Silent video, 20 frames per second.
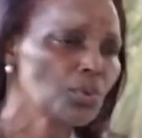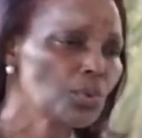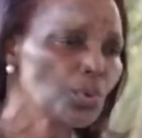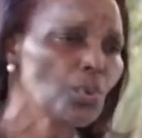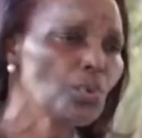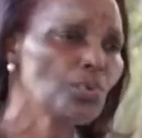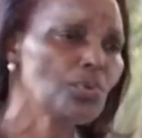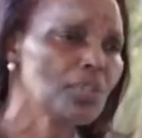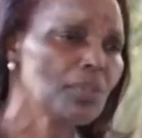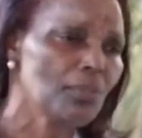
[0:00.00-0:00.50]

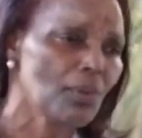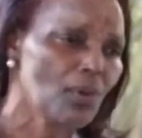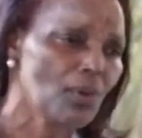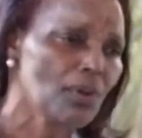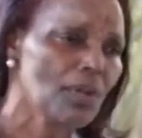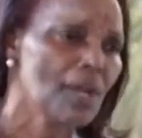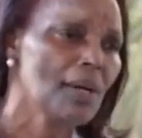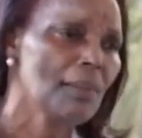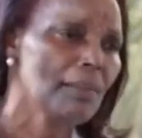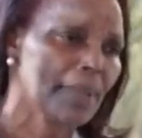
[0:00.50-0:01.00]
tudo de
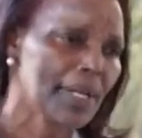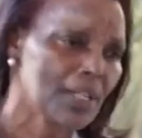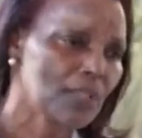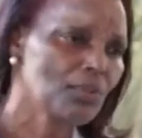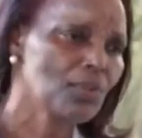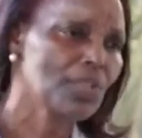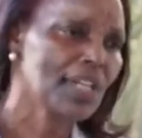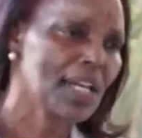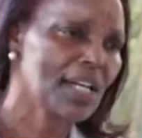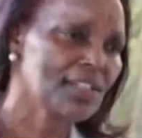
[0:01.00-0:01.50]
bom para as
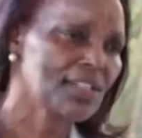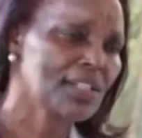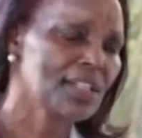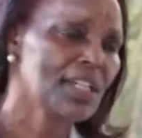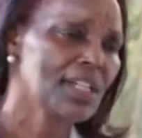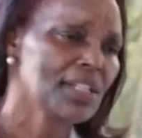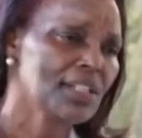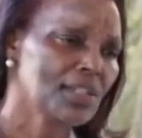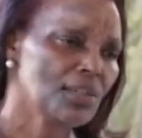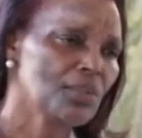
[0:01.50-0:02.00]
mulheres
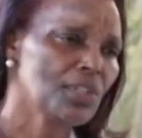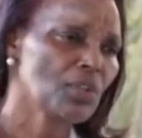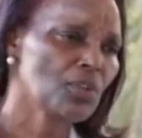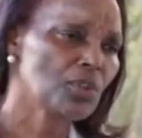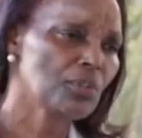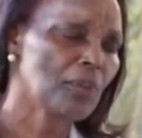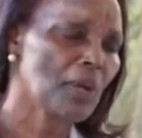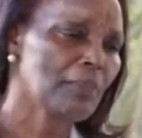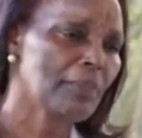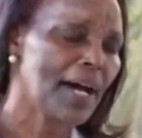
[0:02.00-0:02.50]
e União
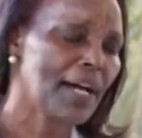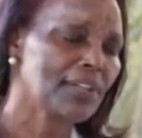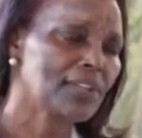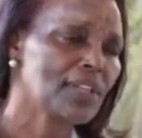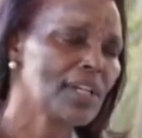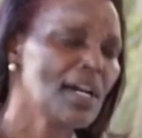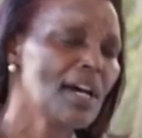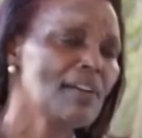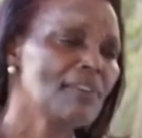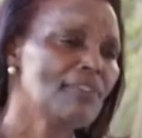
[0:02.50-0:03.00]
dos Palmares.
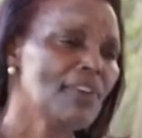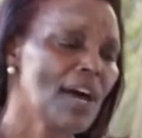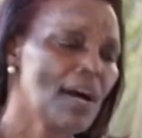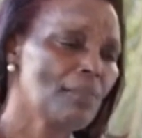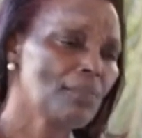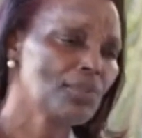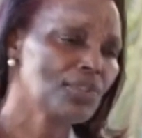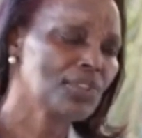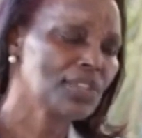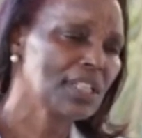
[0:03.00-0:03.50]

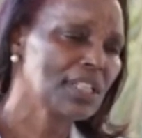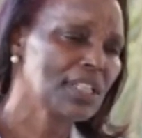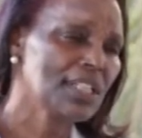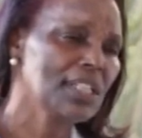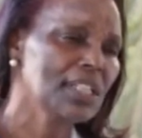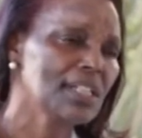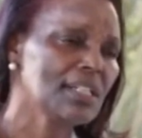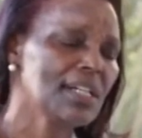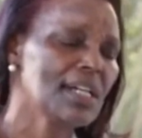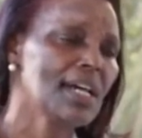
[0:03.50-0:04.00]
Vamos
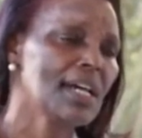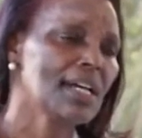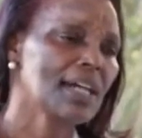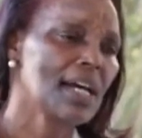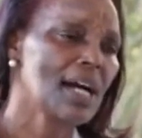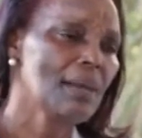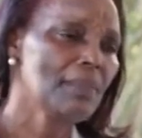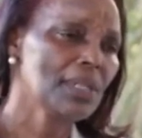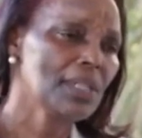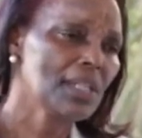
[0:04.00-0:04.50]
seguir
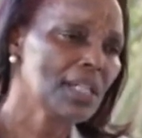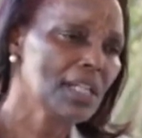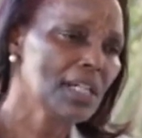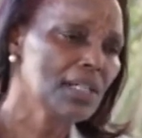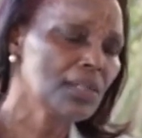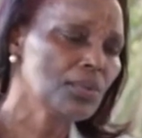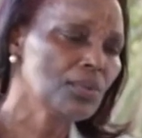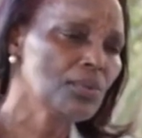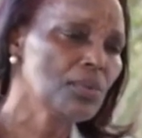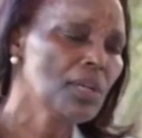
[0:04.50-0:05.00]

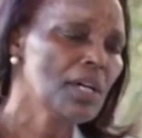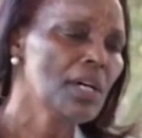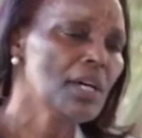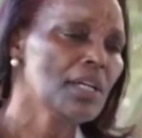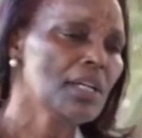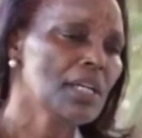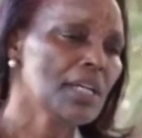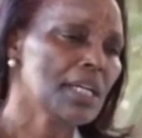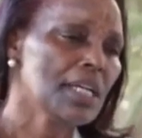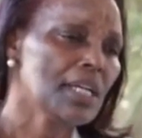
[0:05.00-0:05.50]
caminhando
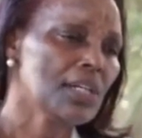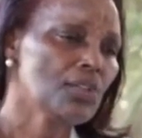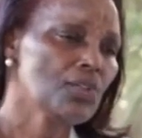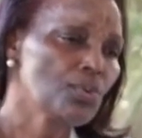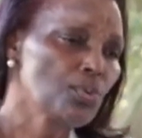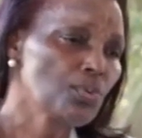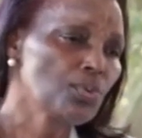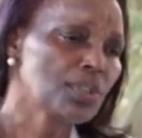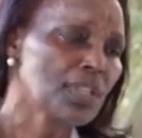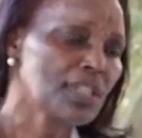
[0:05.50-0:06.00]
e
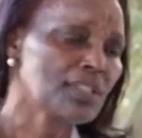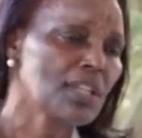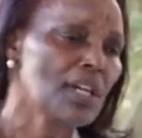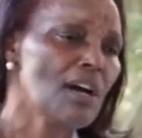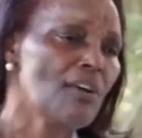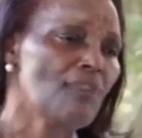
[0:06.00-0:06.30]
juntas,